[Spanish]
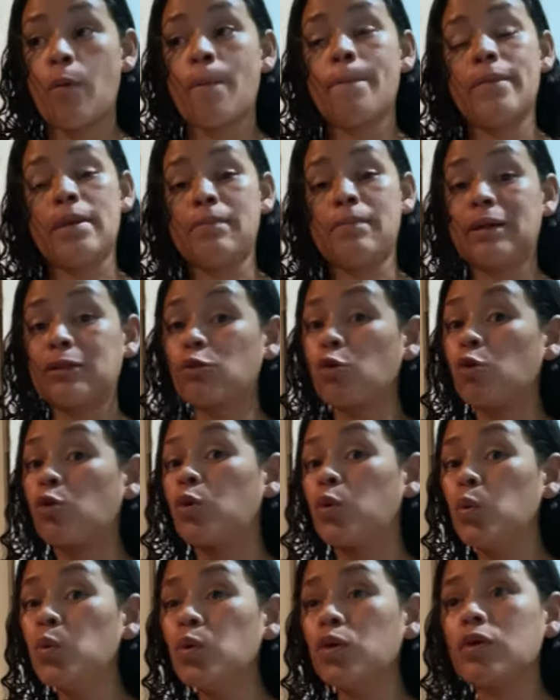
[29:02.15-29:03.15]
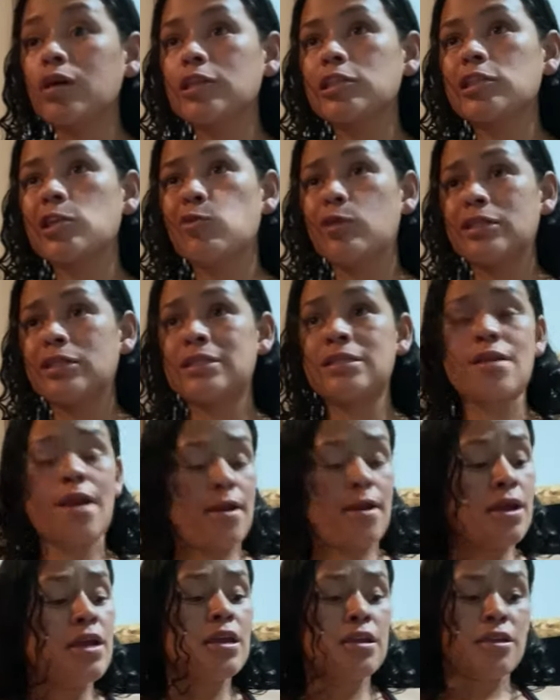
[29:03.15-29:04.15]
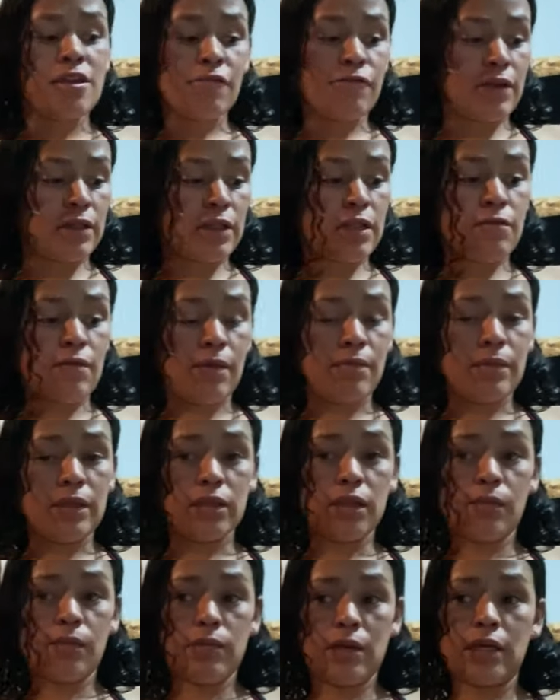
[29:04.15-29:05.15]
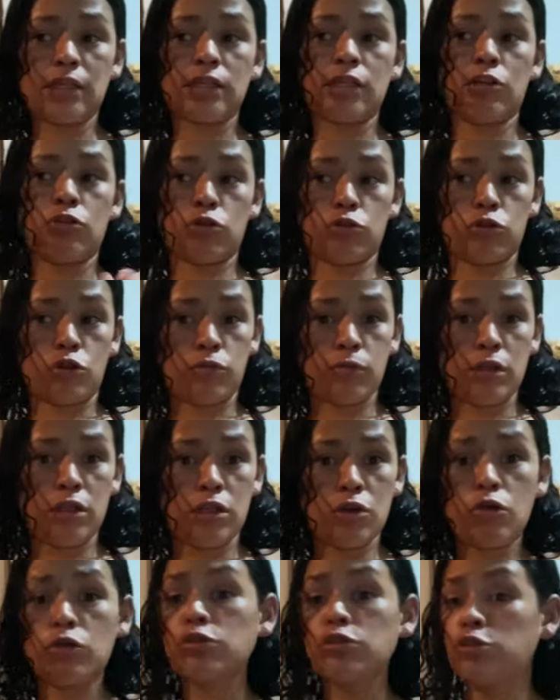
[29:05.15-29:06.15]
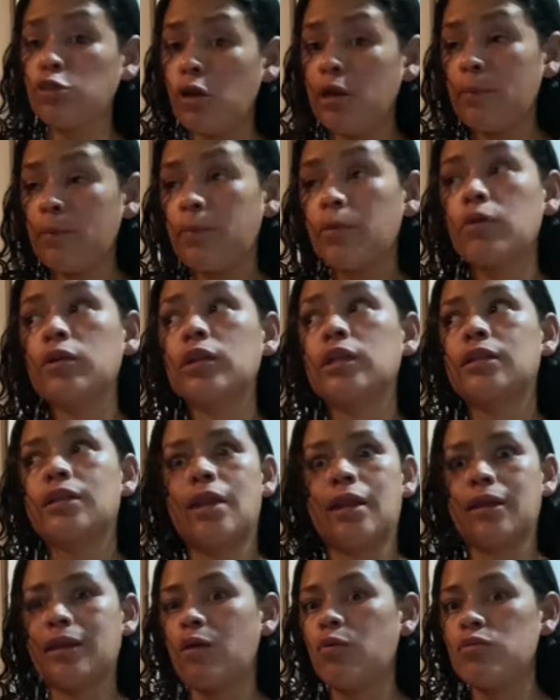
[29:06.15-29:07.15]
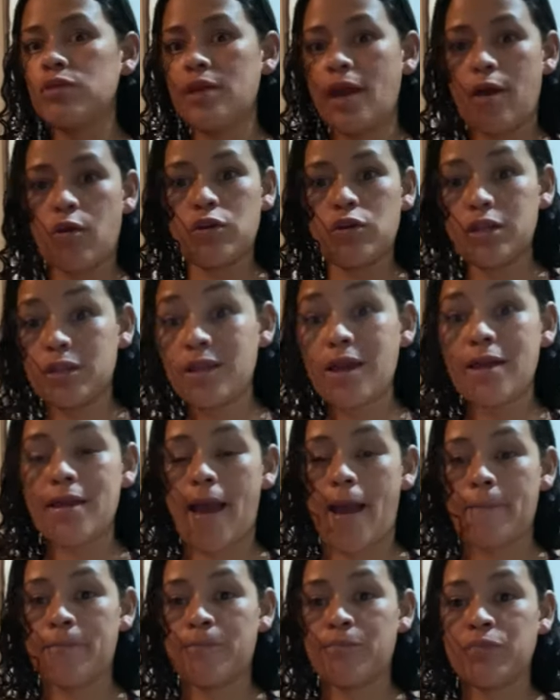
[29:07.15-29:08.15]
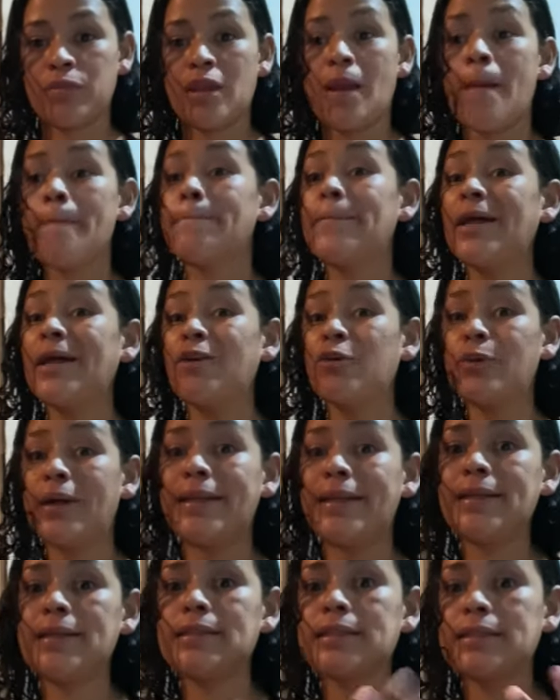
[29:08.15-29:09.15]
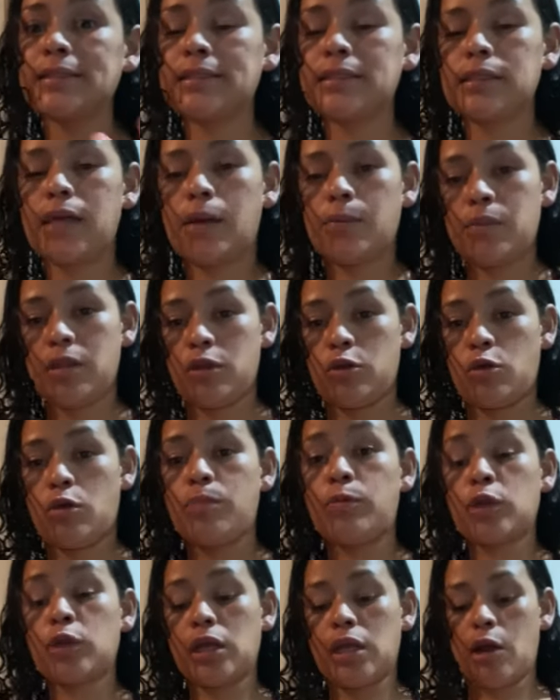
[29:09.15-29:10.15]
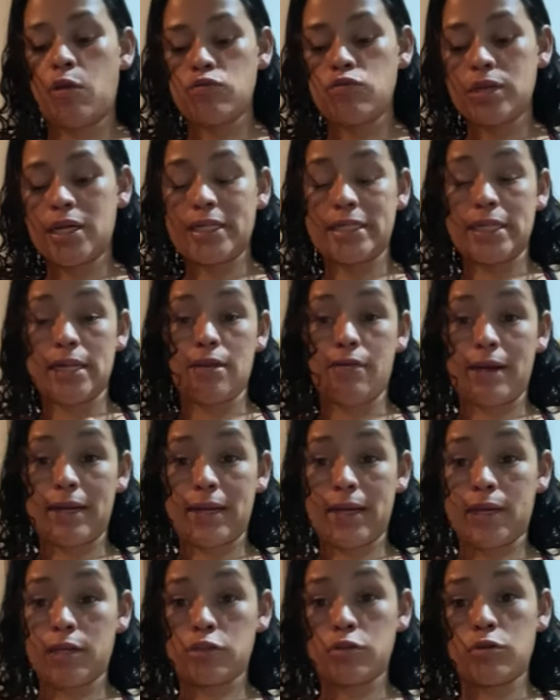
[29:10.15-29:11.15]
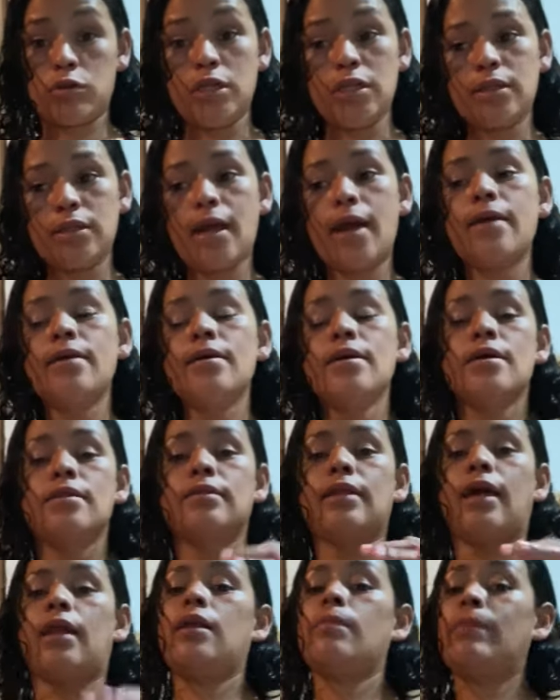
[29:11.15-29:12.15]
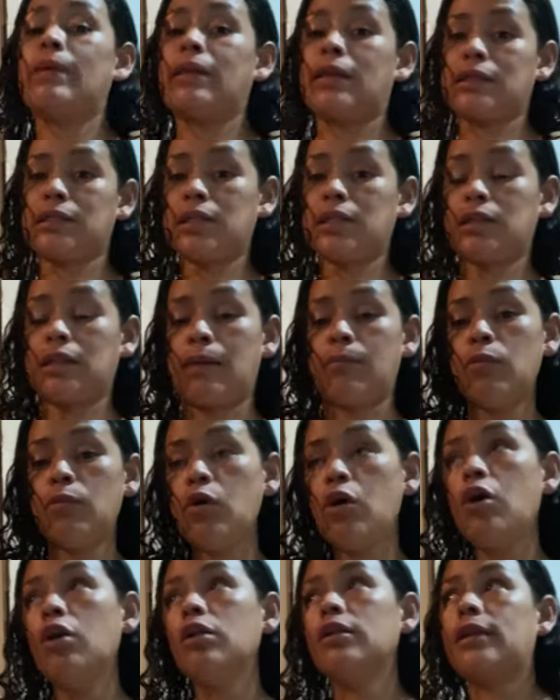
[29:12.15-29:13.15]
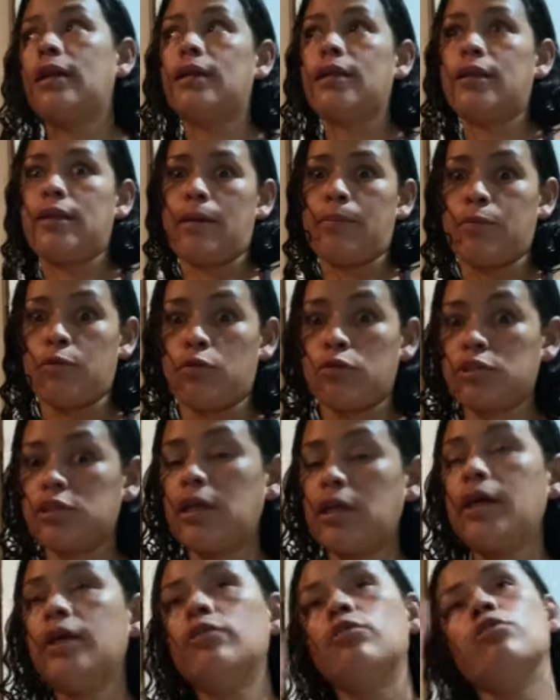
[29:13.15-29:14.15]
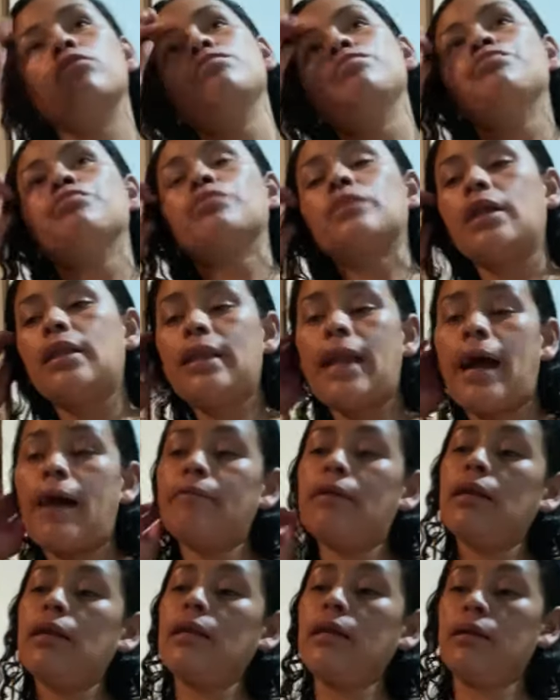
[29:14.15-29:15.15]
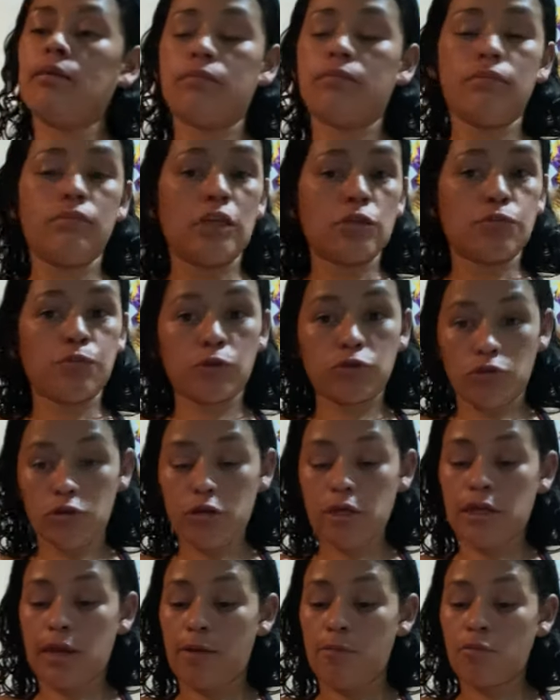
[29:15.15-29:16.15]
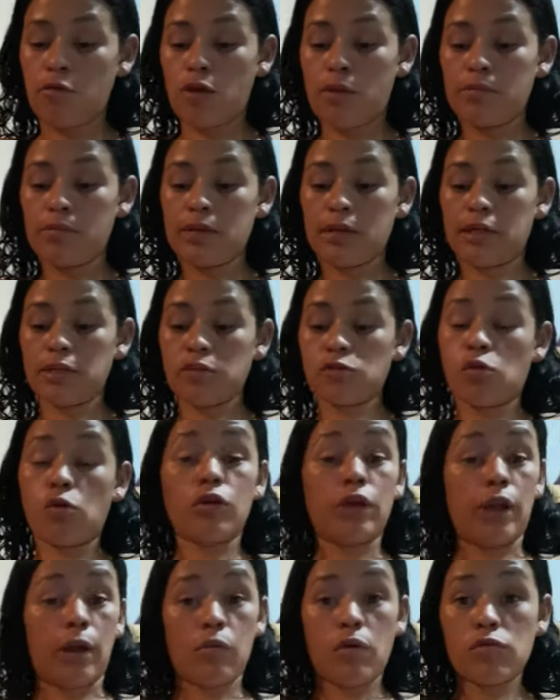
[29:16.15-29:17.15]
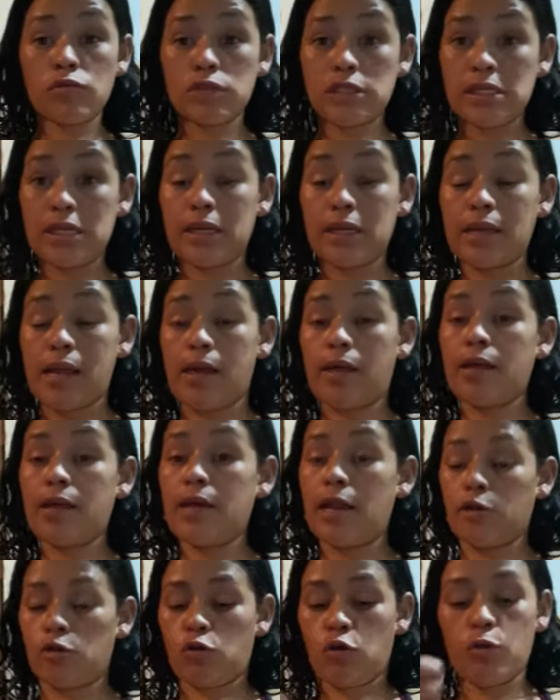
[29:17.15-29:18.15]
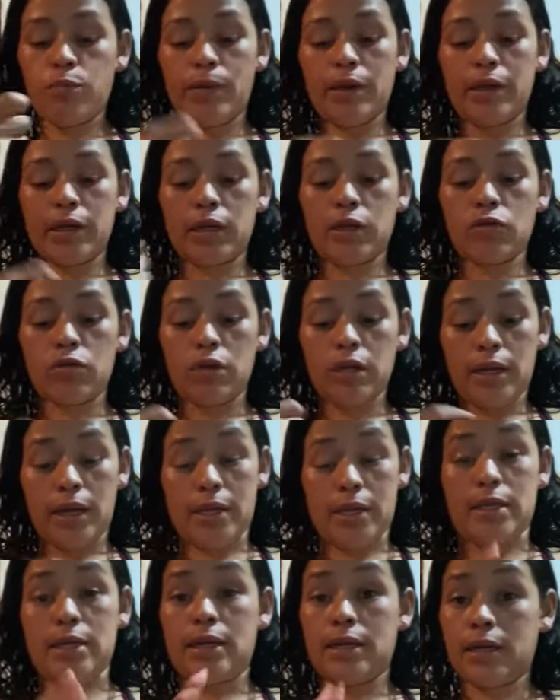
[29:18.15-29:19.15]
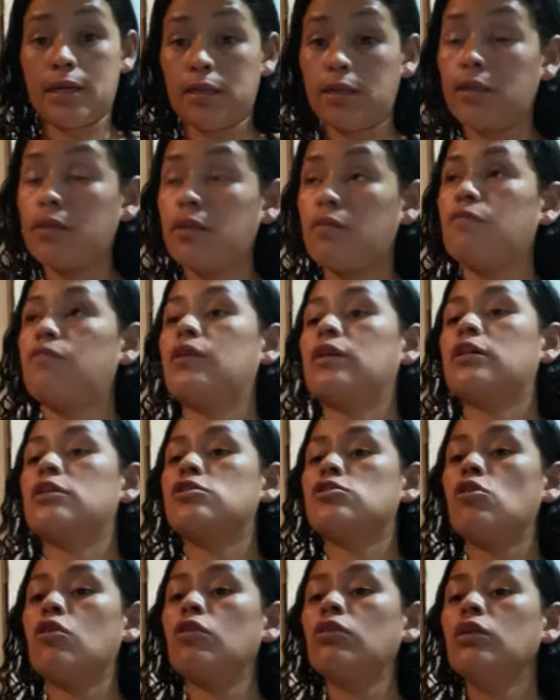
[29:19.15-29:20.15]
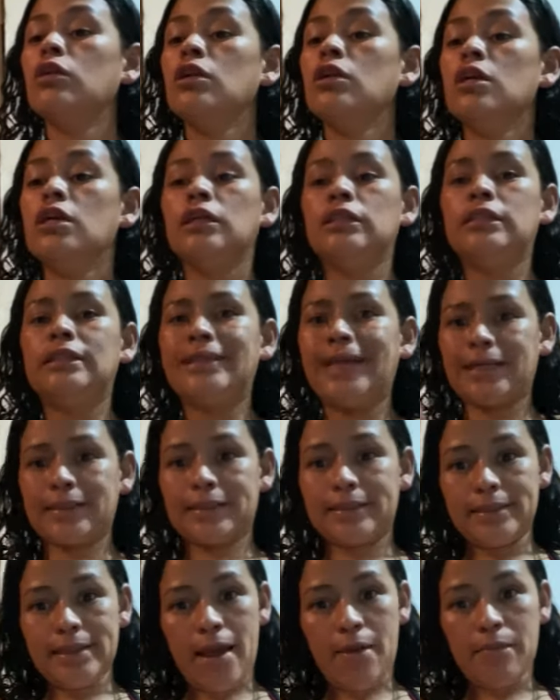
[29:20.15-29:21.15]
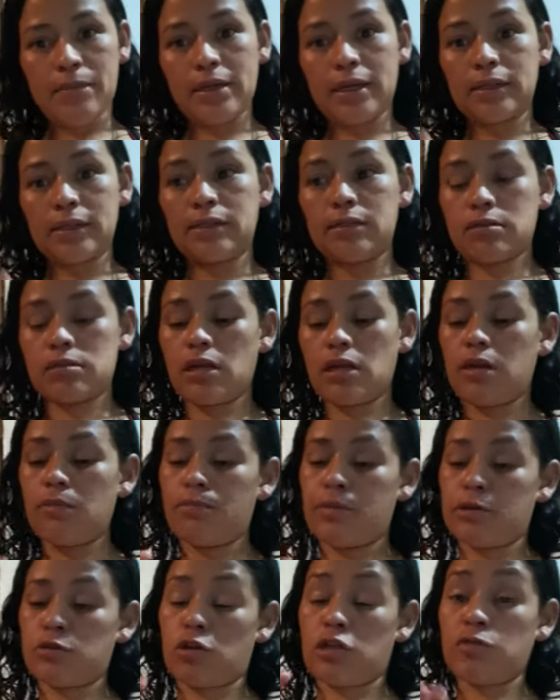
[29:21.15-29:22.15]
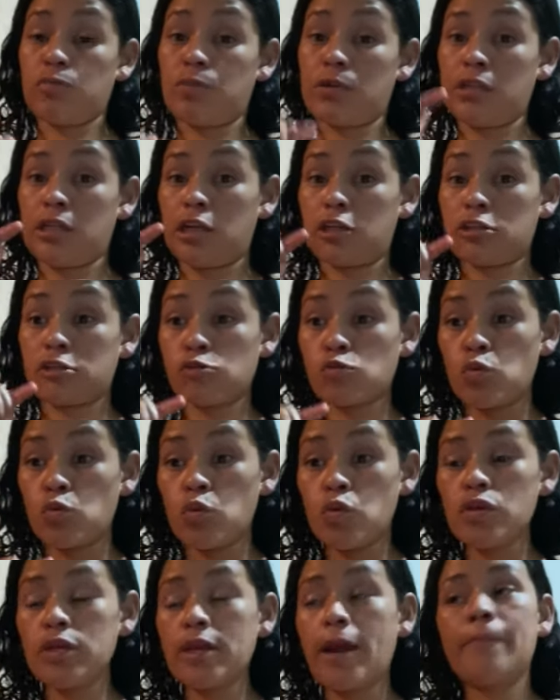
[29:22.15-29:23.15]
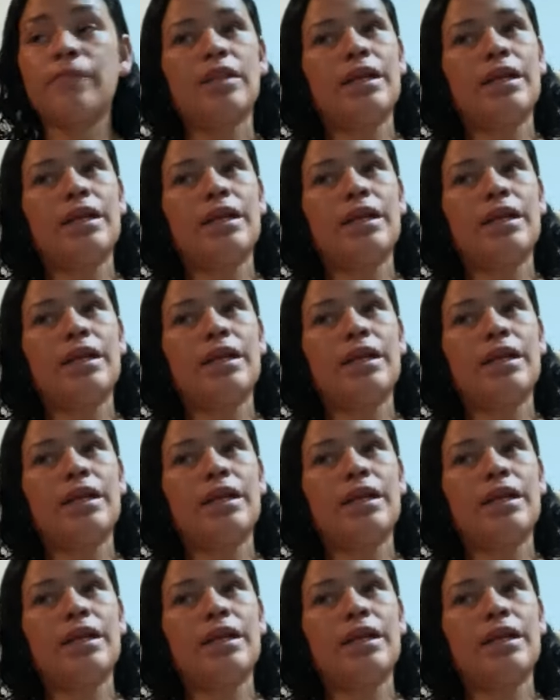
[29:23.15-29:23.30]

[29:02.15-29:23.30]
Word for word: Me mandó con uno que sí lo hacía, y efectivamente, amigas, el doctor me dijo, yo le puedo retirar la uña ahorita ya, pero no hay necesidad, me dijo, porque la uña se le va a caer solita, dale paracetamol, dale naproxeno, Lávale, mi esposo le lavó, amigas, con agua oxigenada y alcohol para que no le cayera nada de infección. Y así, amigas, se le empezó a desprender su uña.